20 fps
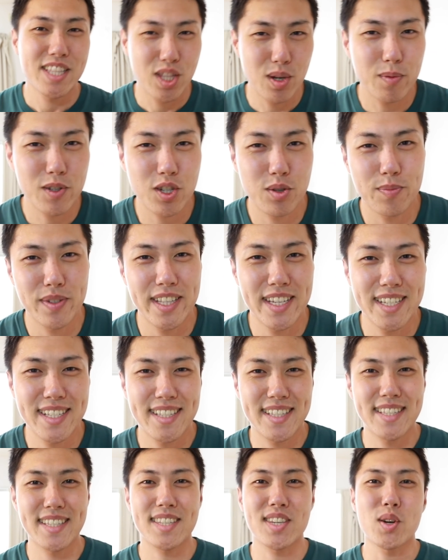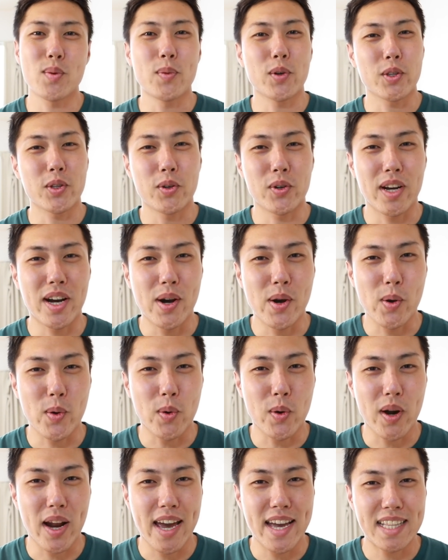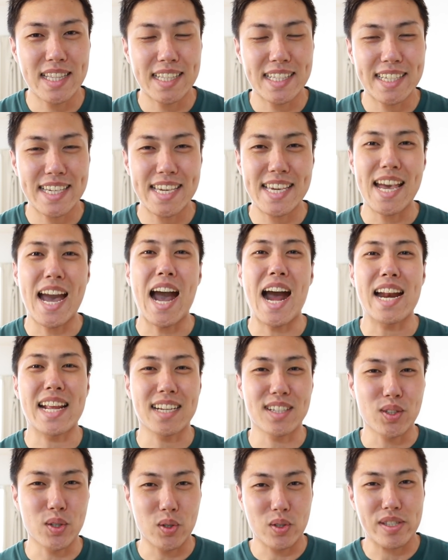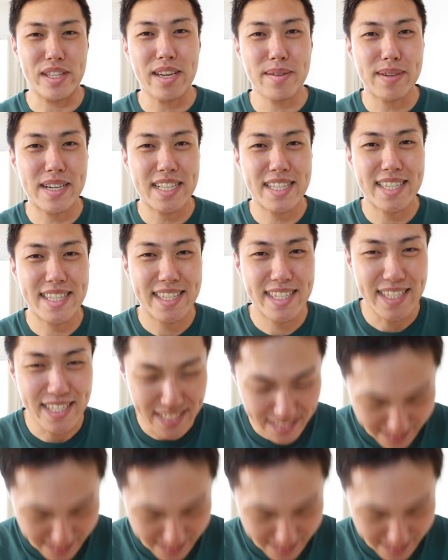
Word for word: どうも、しょっぴーです。今日も動画をご覧いただきありがとうございます。